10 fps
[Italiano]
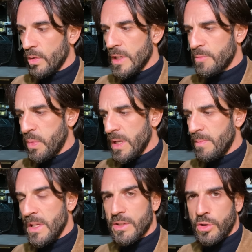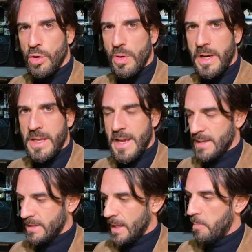disponibili solo a
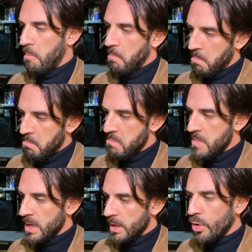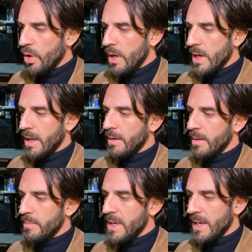richiesta. Col
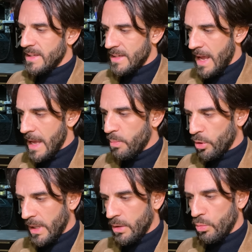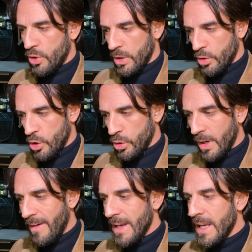eh, 1600 portato a
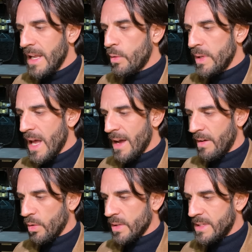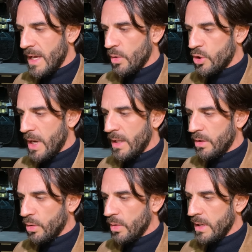218 cavalli liquidava lo
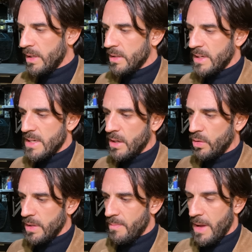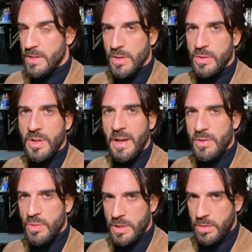0-100 in 6 secondi e mezzo e toccava
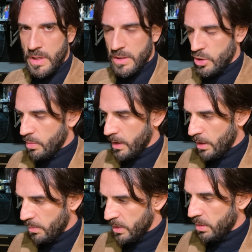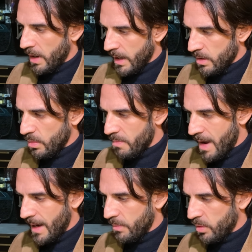i 235 km orari, non
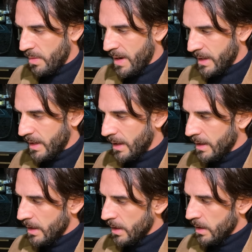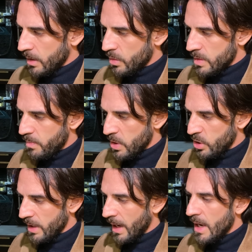male per una macchina così
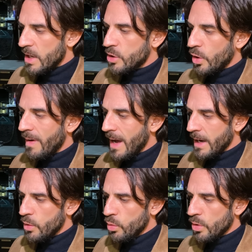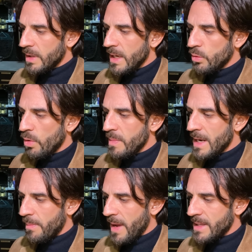piccina. Scovare uno dei
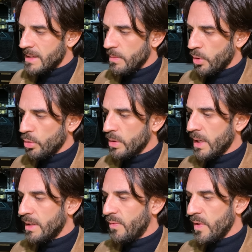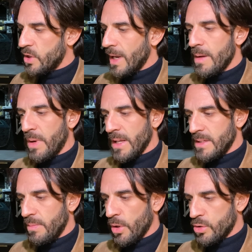2000 pezzi prodotti è difficile e i
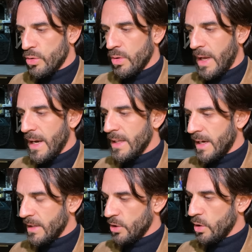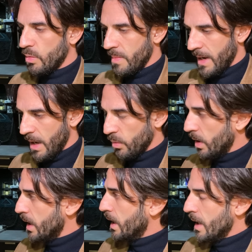prezzi possono toccare i 35.000
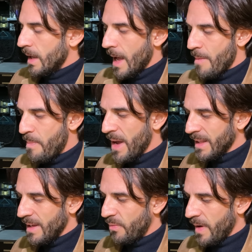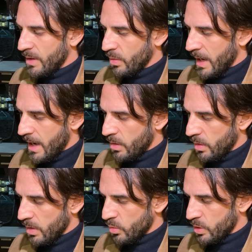euro. A parte il fatto che
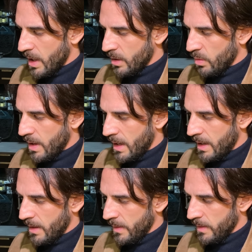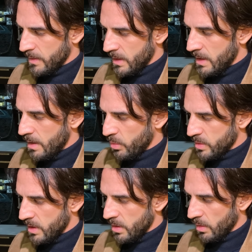hanno rinunciato al eh, sedile
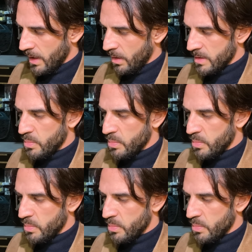posteriore, la cosa più